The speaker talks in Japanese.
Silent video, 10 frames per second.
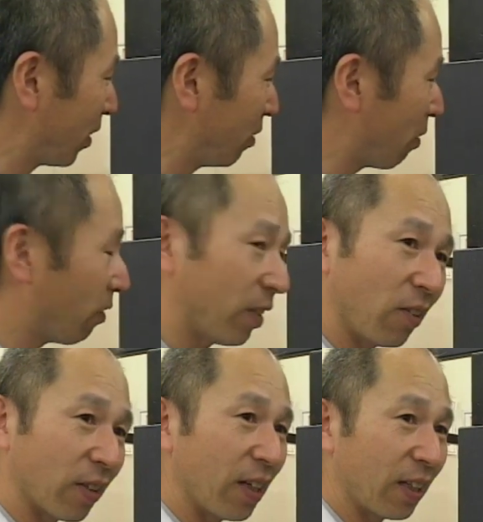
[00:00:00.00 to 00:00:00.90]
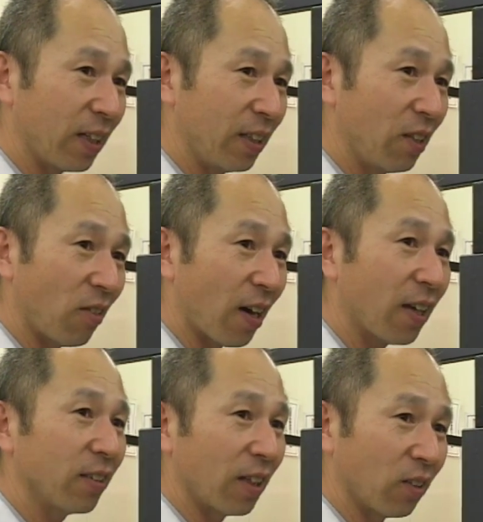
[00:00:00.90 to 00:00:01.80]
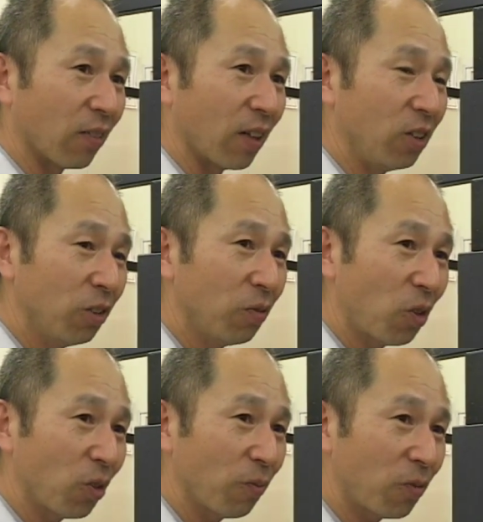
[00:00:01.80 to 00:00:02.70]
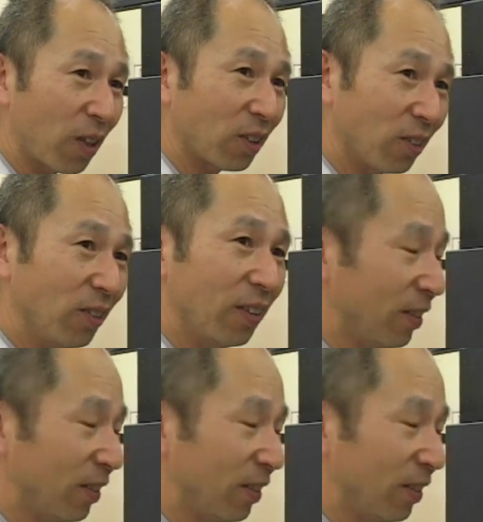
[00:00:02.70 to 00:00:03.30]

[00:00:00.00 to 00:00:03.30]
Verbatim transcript: 今までの経験での判断とかいうものプラス